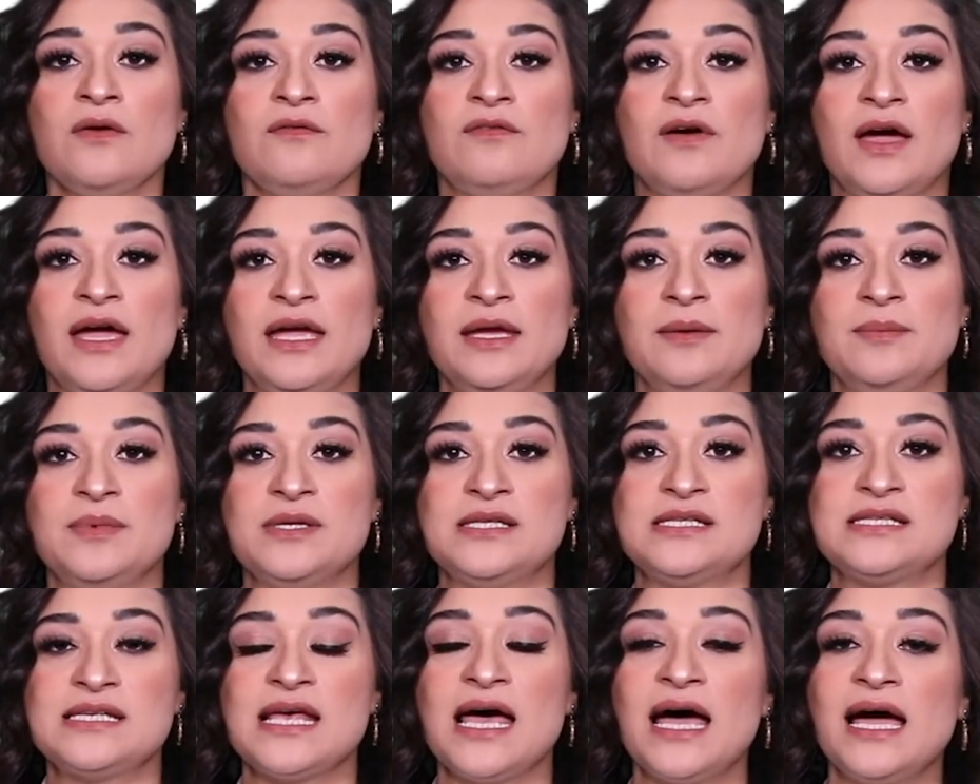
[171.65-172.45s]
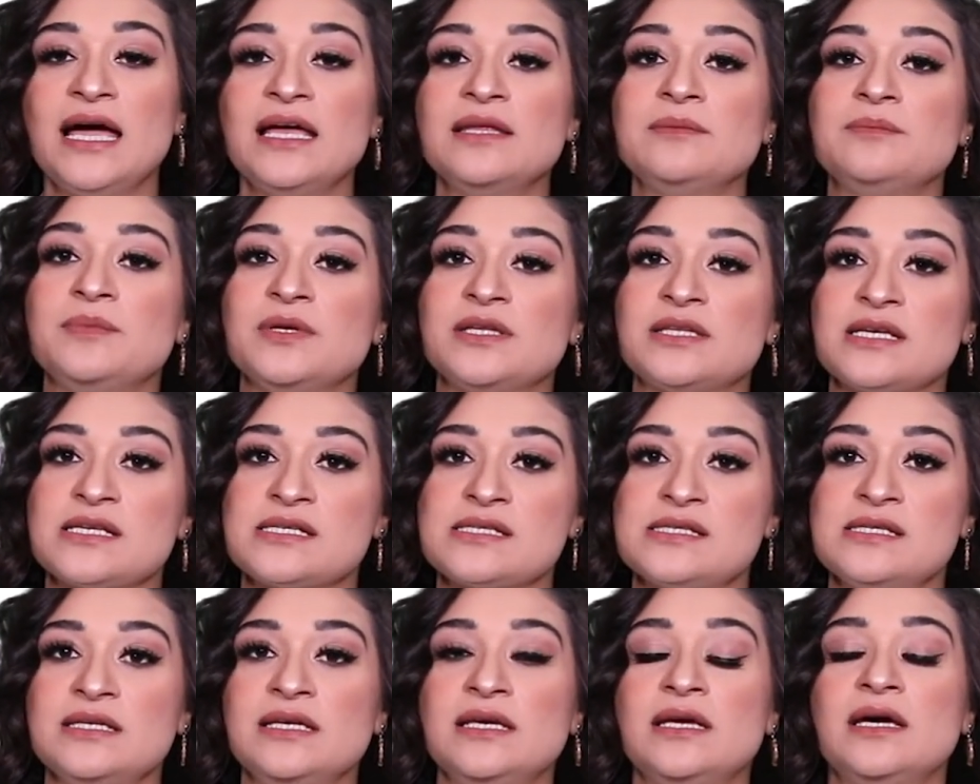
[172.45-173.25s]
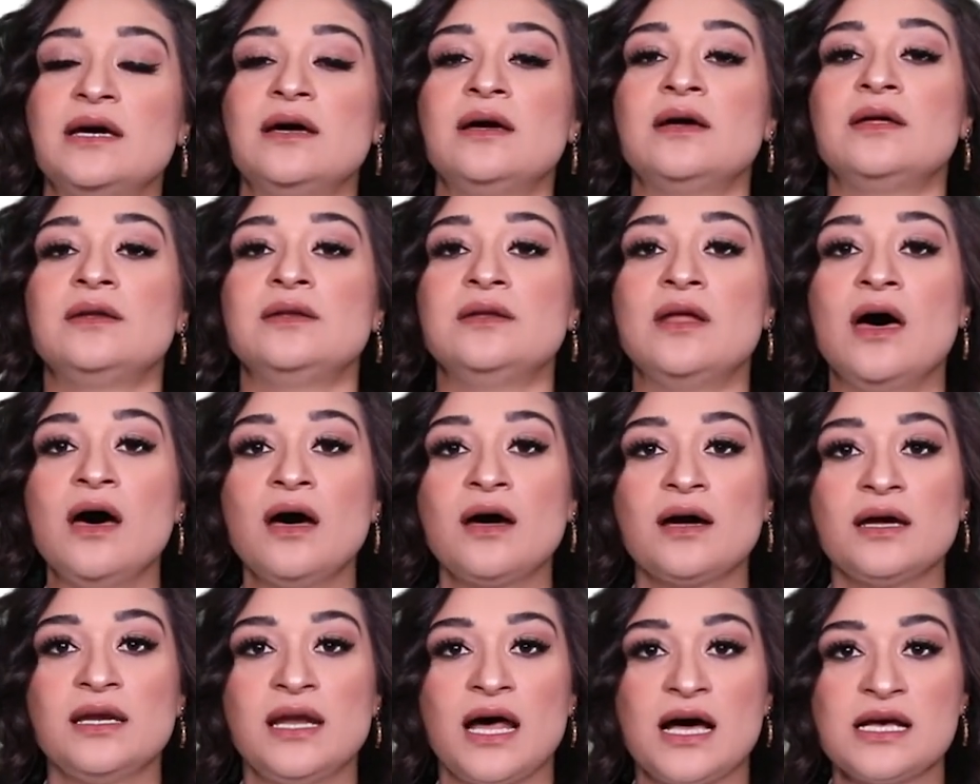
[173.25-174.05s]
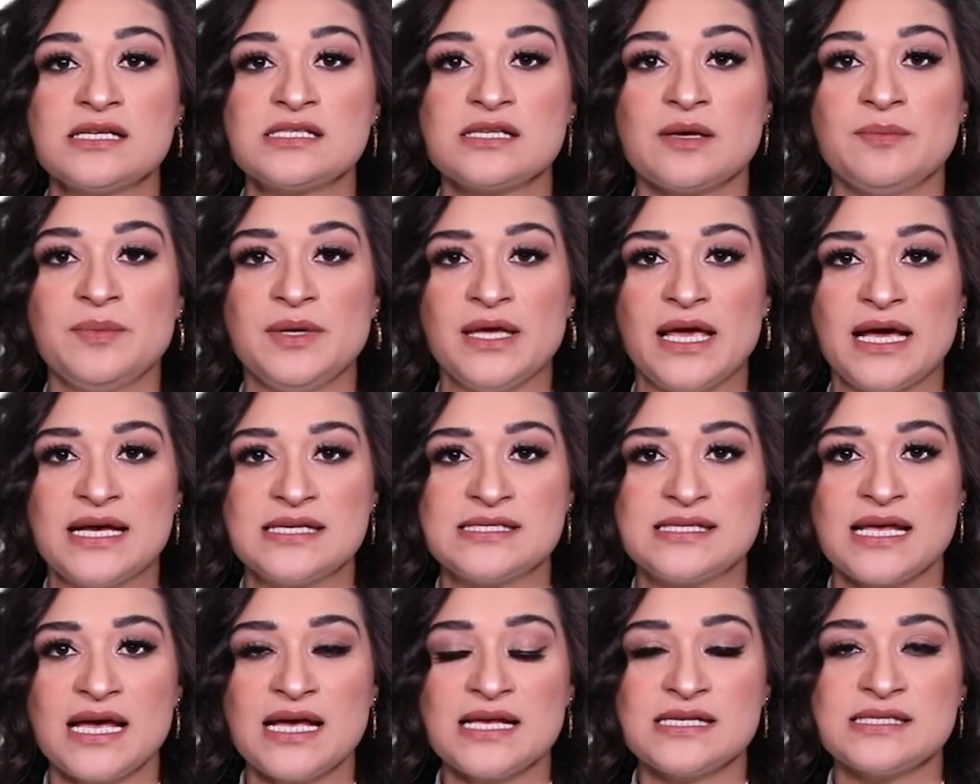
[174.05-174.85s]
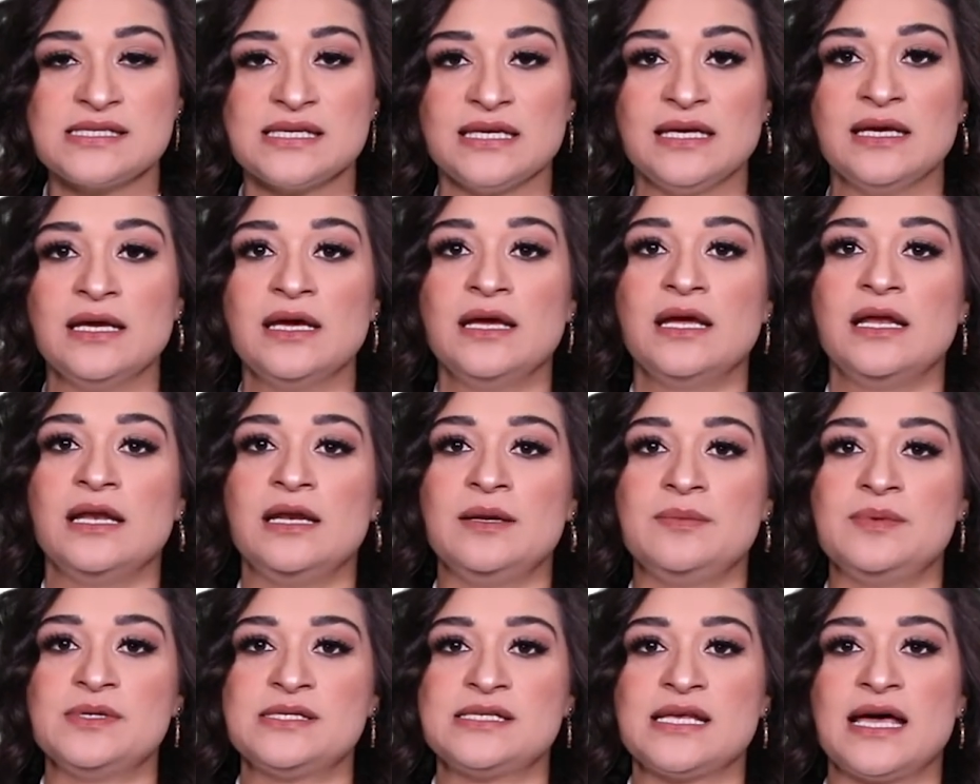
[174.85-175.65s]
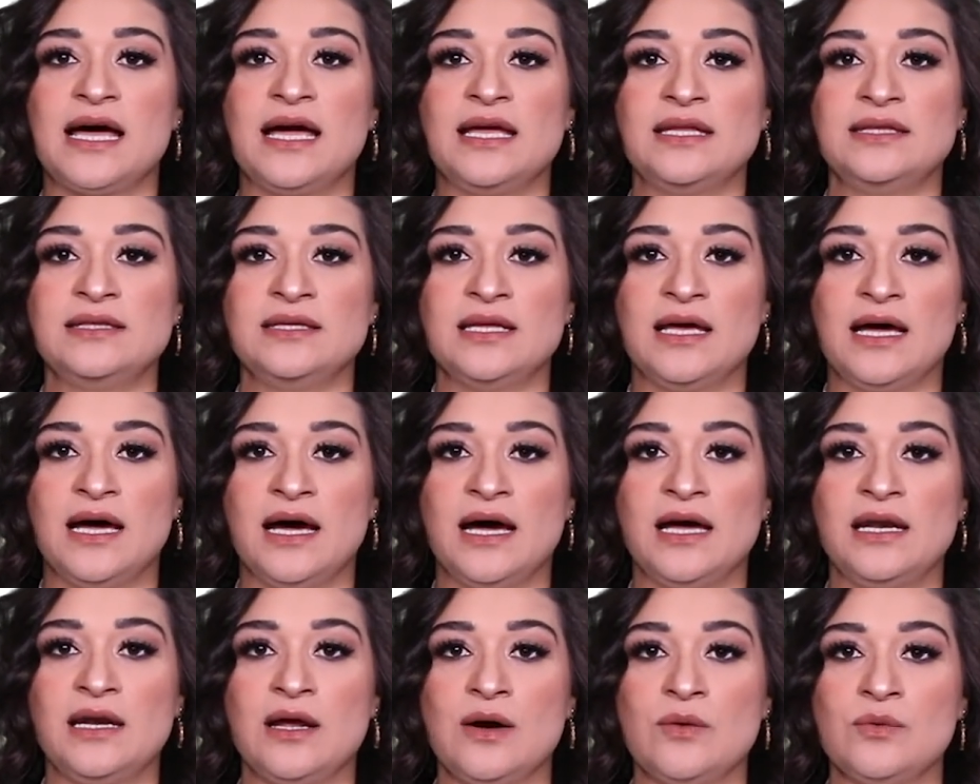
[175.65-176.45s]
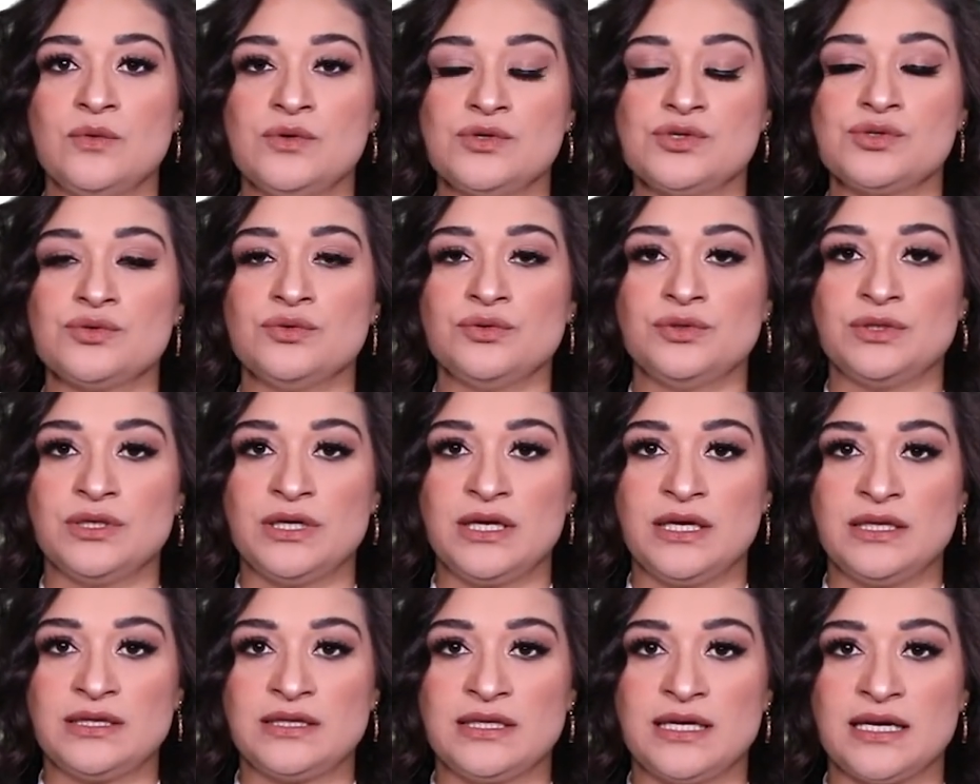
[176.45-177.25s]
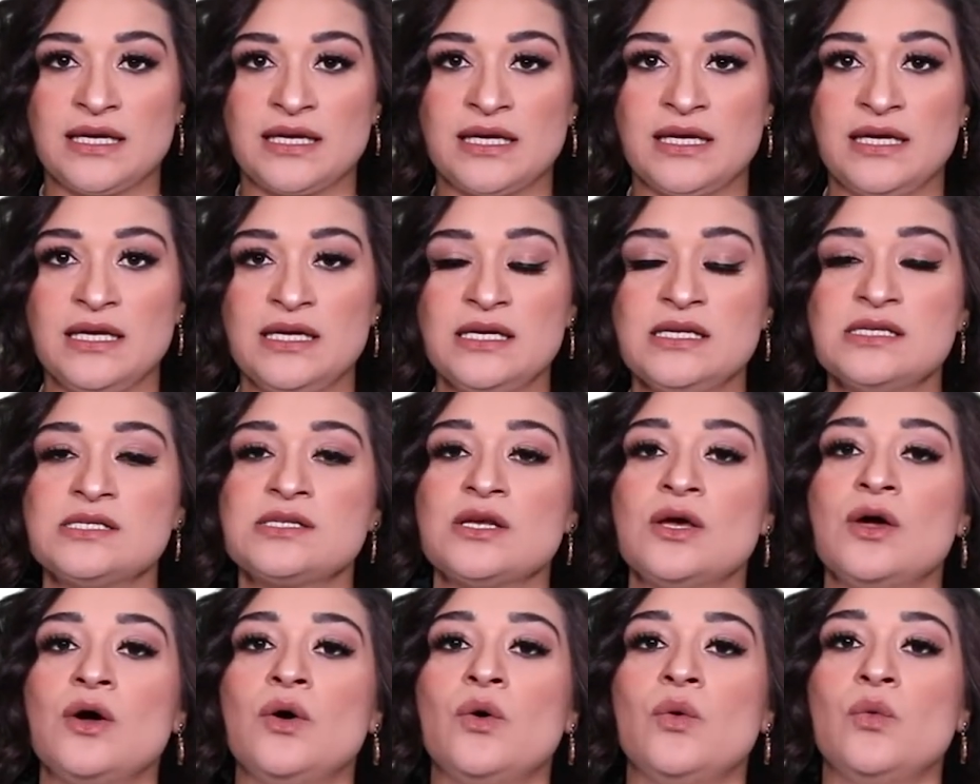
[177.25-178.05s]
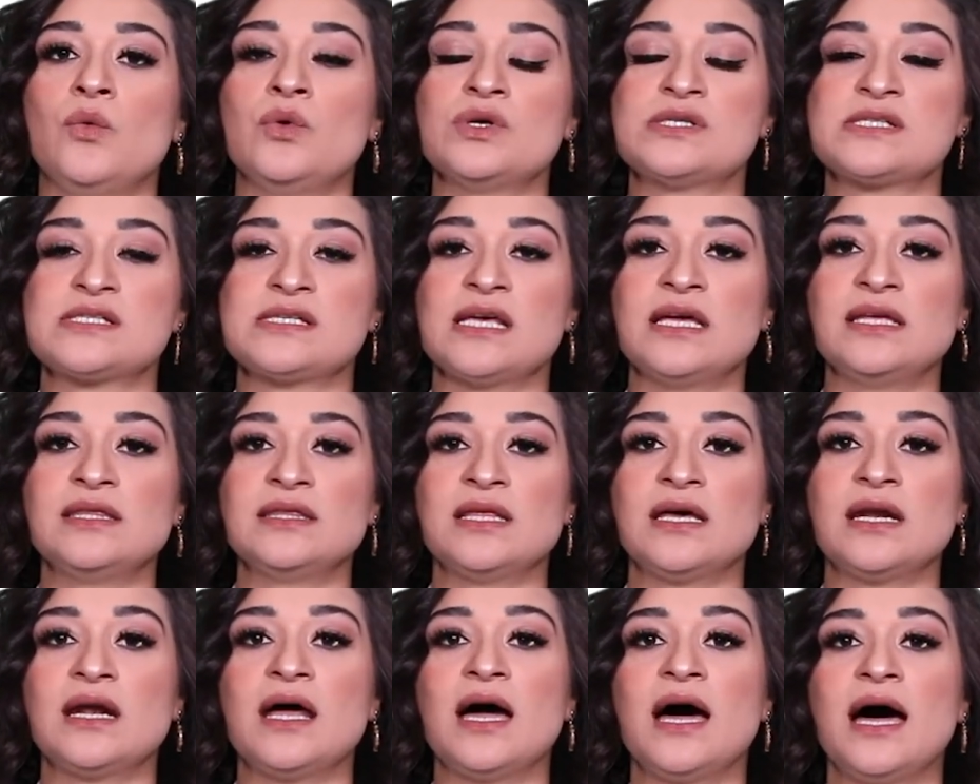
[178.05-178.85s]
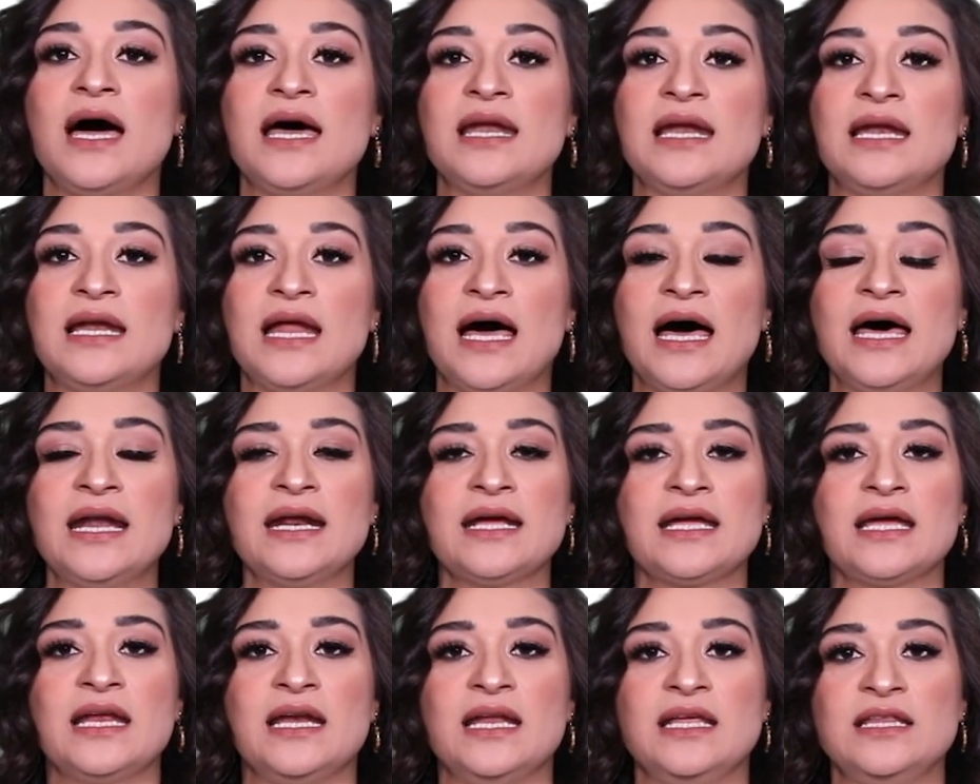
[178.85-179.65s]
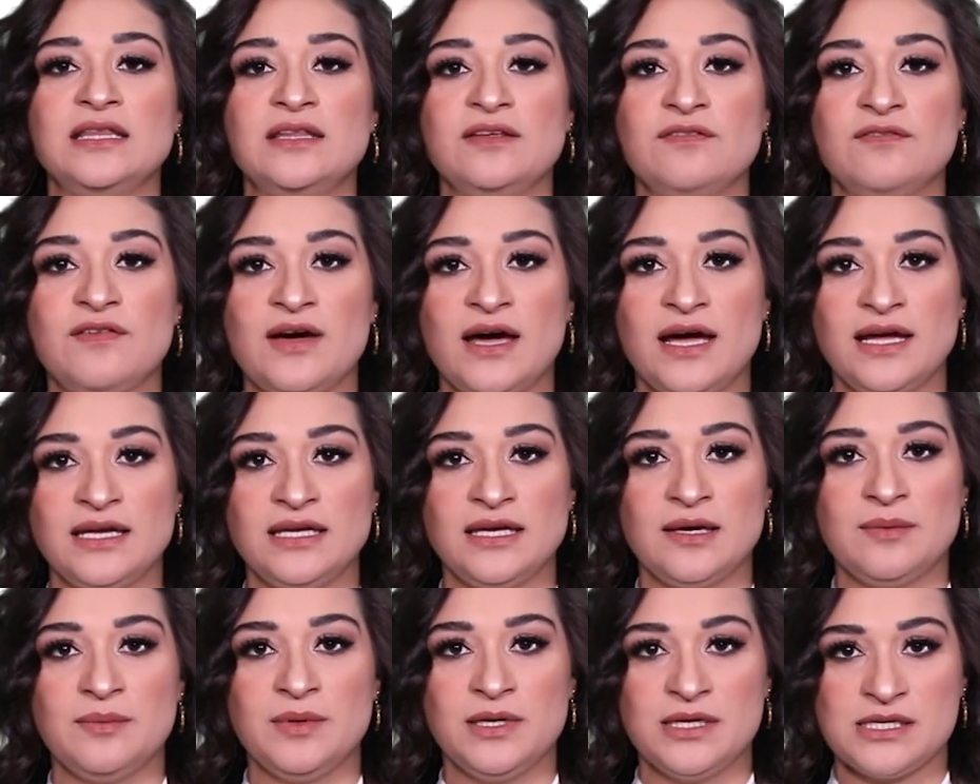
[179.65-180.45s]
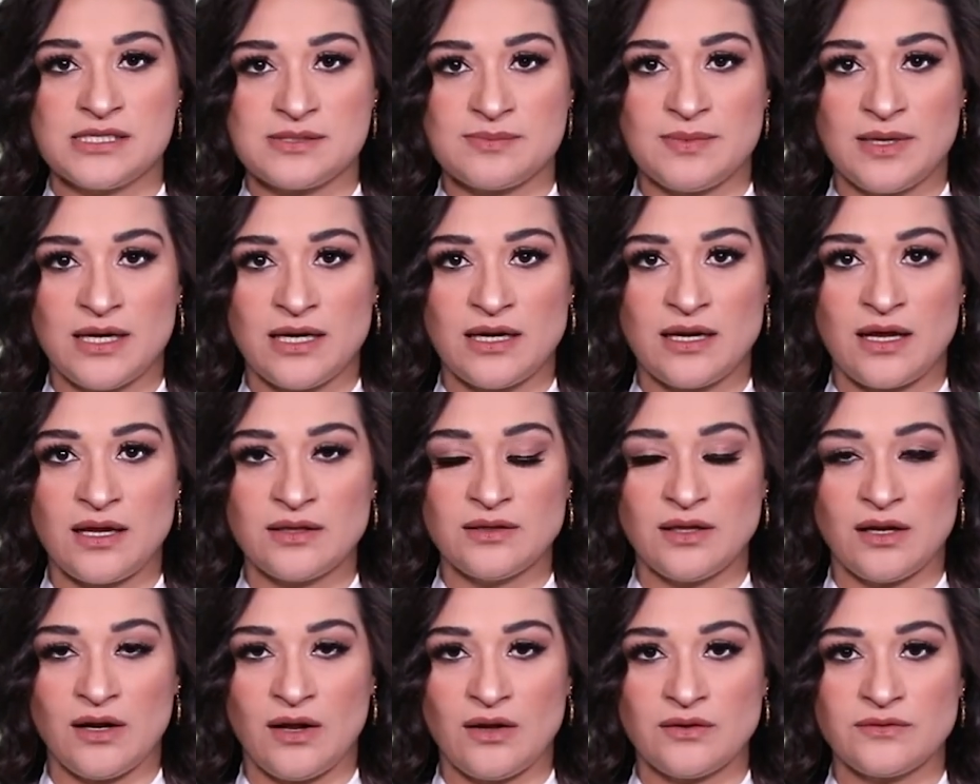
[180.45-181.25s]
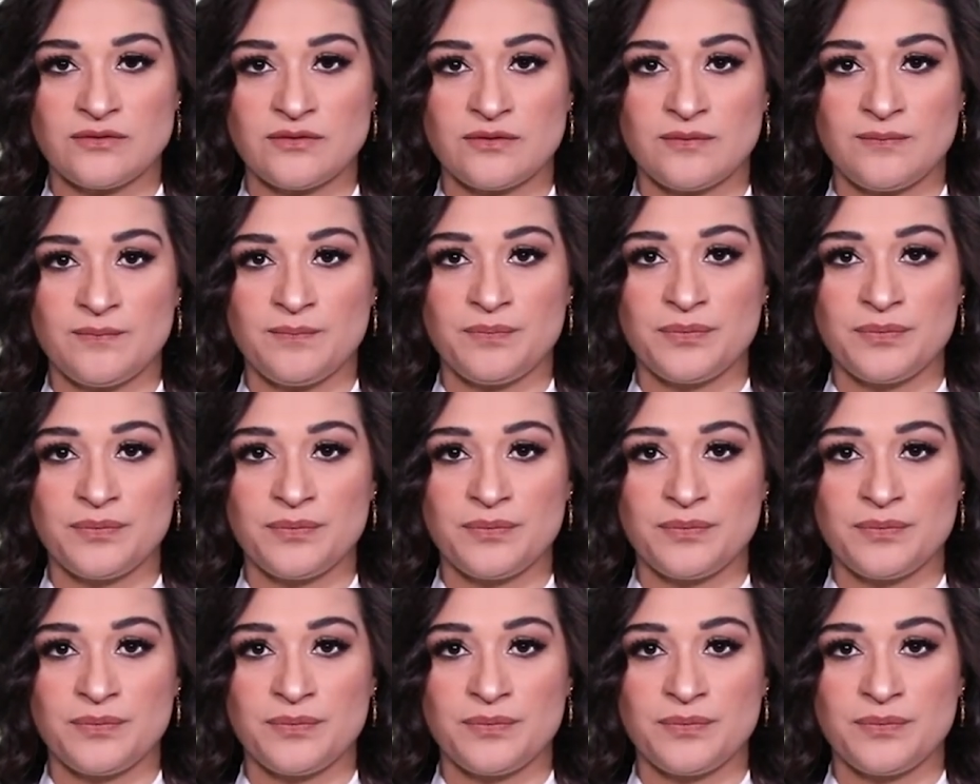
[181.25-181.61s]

فهي بتساعد بتصنيع ناقل عصبي أساسي اللي بيساعدنا على وجود التركيز والسيطرة على الحركة الاندفاعية بالنسبة للعضلات